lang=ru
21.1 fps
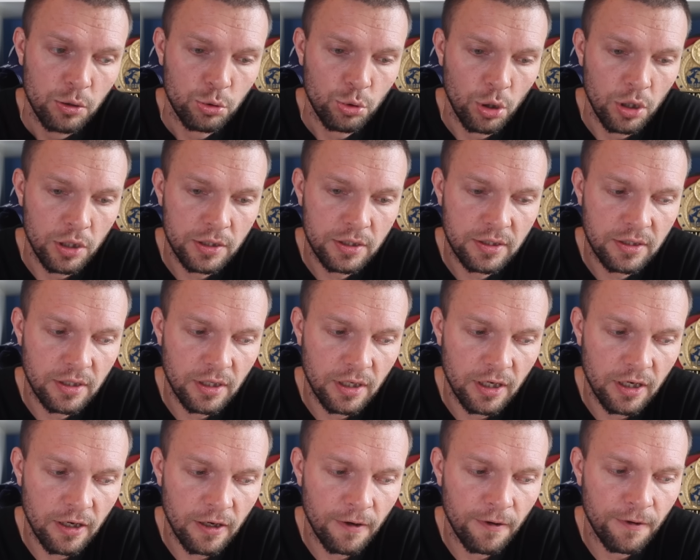То есть
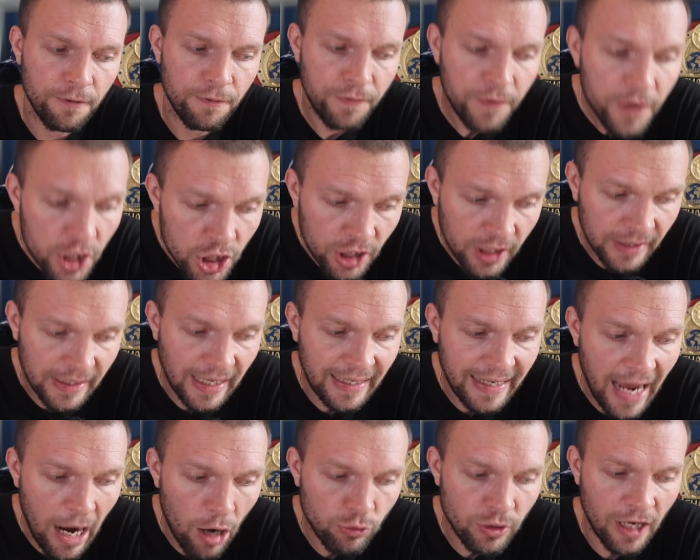э, фишка
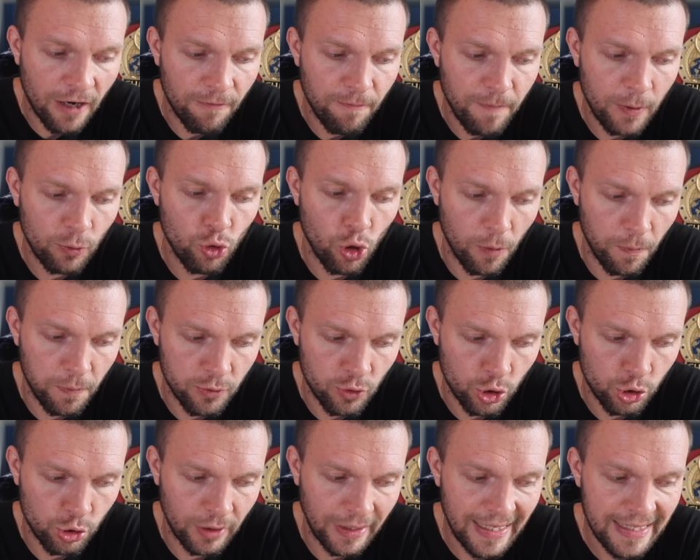какая ударов по
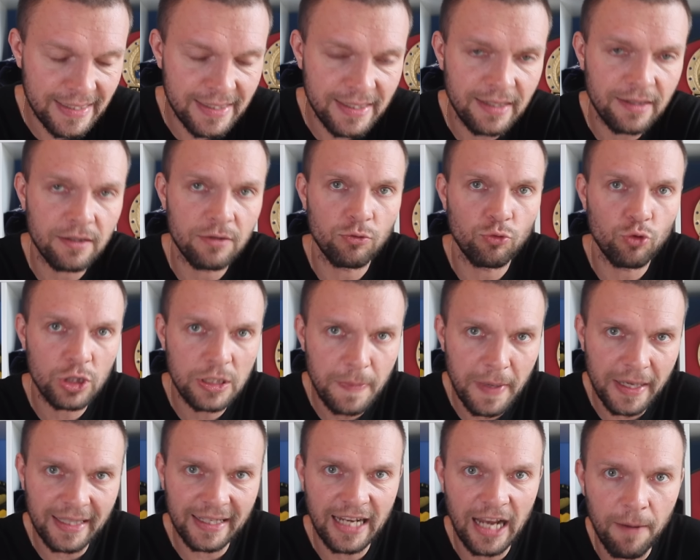корпусу, что если у
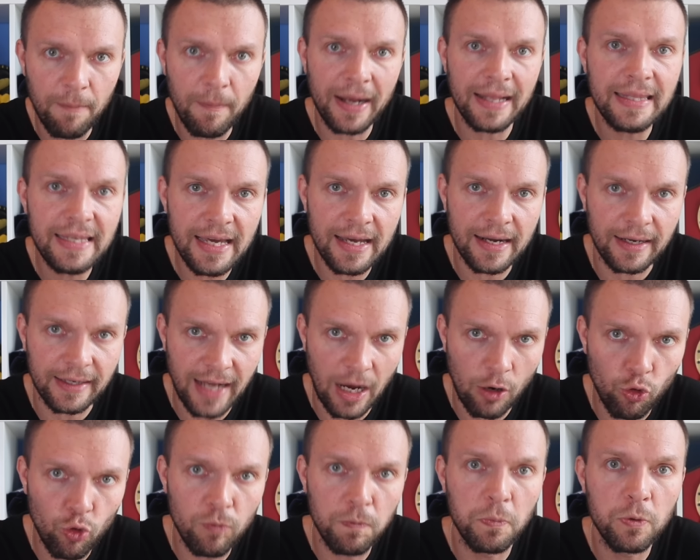тебя такая манера,
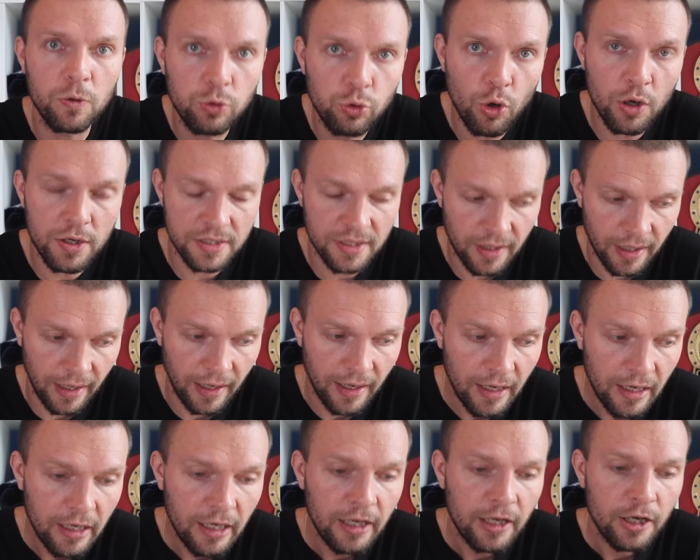как у бульдозера,
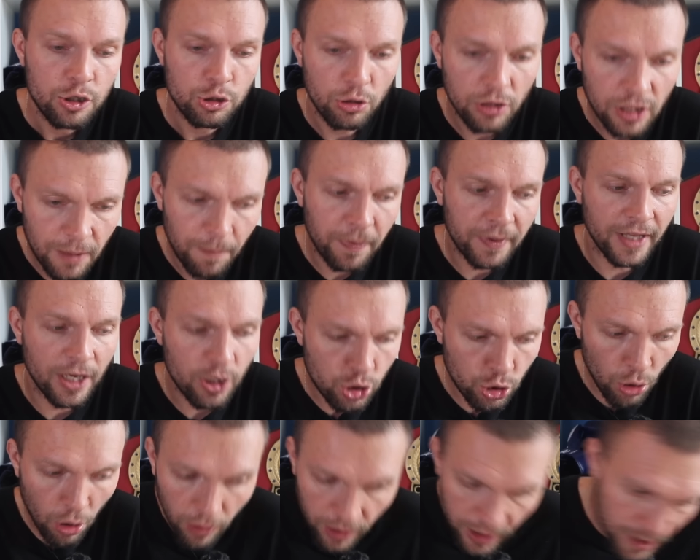что ты
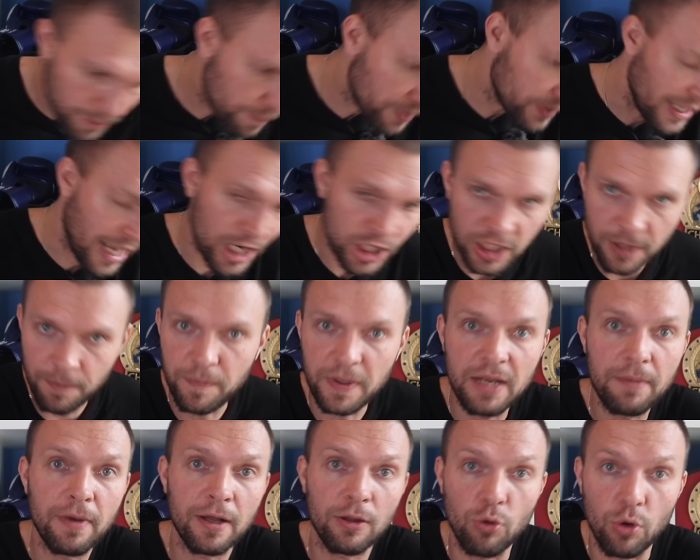подошел и пытаешься
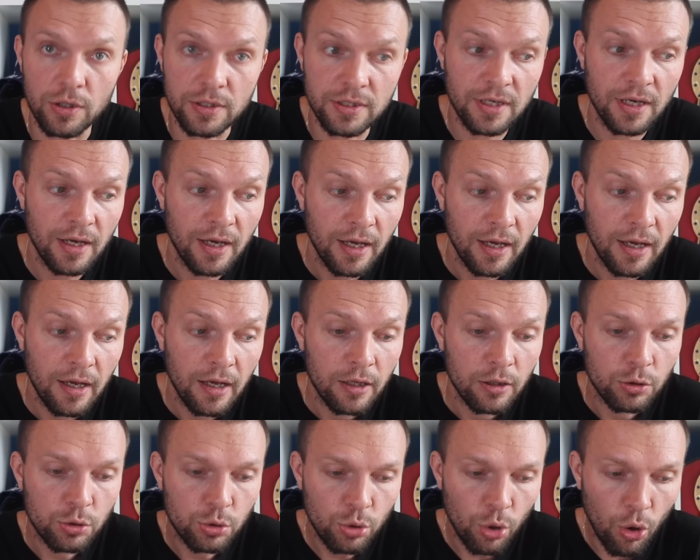перемолоть,
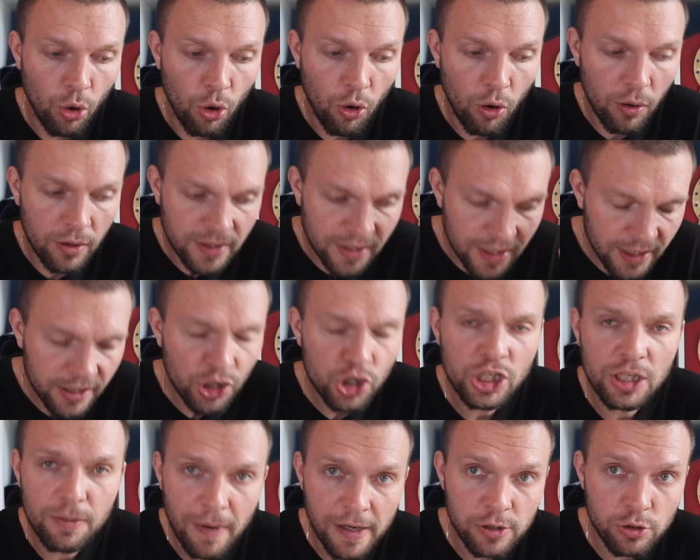то
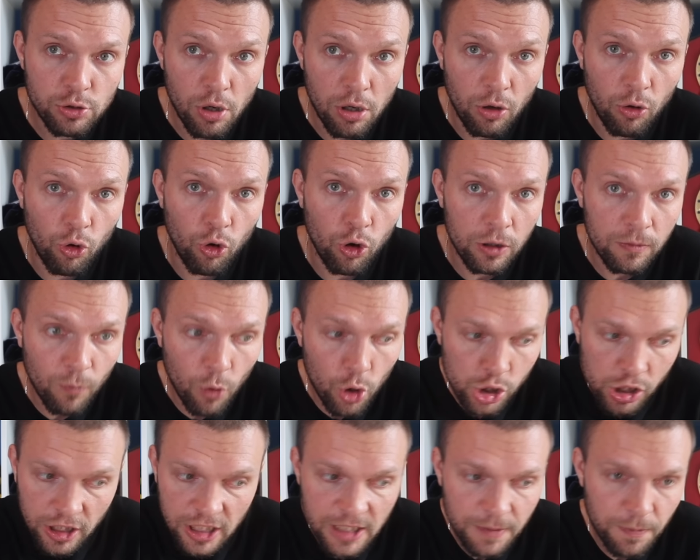техничный боксер, он
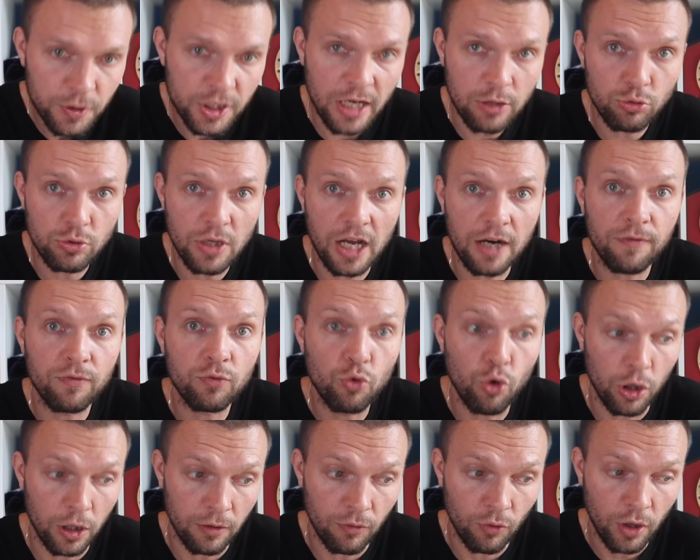может избежать ударов в
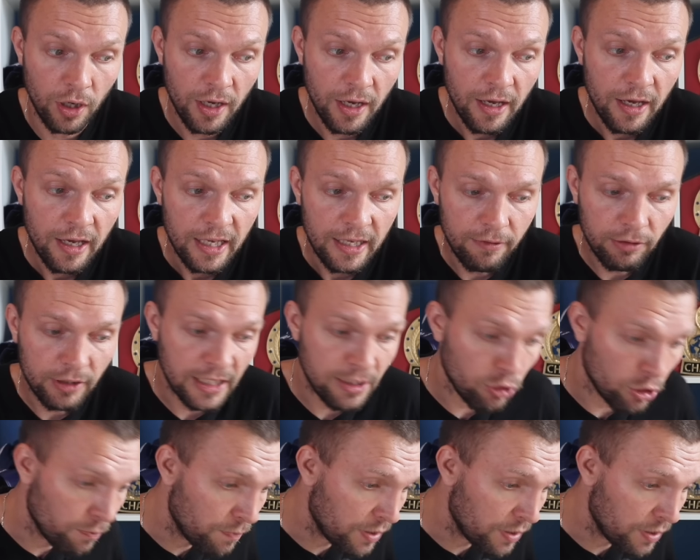голову. И вот эти вот